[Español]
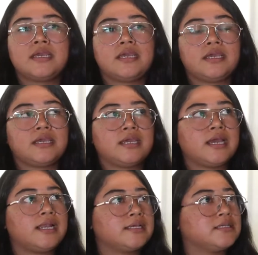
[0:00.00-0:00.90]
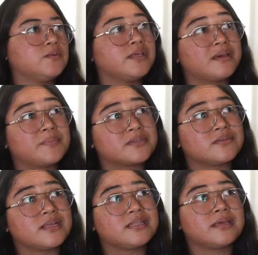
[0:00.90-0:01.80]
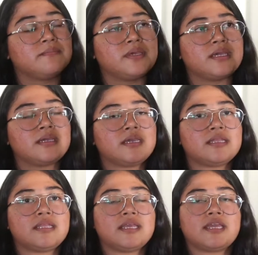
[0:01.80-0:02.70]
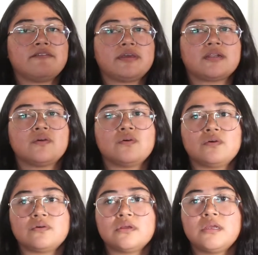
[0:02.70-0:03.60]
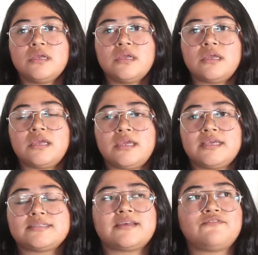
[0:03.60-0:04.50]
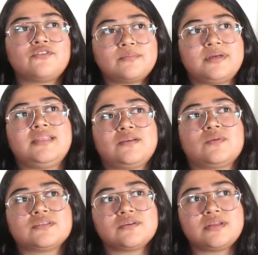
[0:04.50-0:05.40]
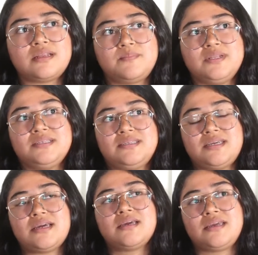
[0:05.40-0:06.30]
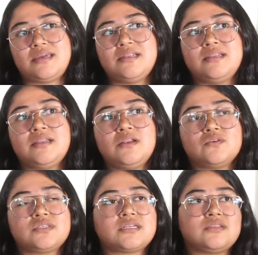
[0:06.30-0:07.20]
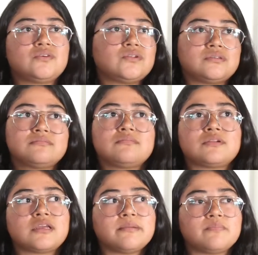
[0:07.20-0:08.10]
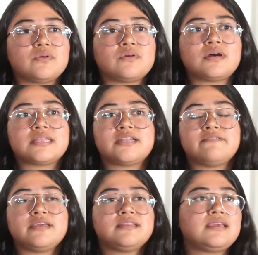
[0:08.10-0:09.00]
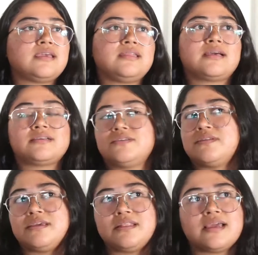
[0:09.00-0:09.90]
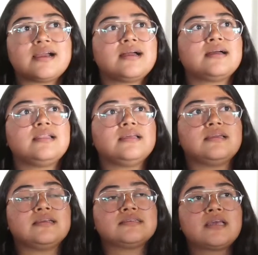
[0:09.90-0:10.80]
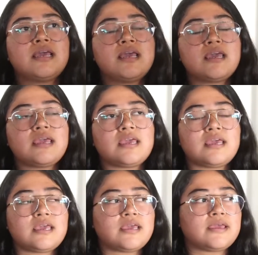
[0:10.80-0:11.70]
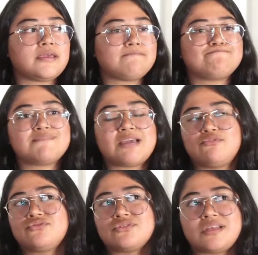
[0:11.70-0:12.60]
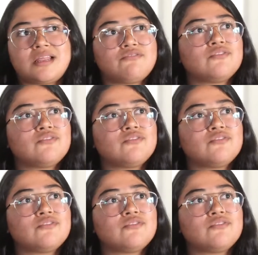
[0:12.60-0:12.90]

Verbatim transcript: eh, a la seguridad personal también, que tiene que ver con eh, estas formas de actuación de la policía en los territorios, por ejemplo, a través de indagaciones ilegales, eh, de abusos de la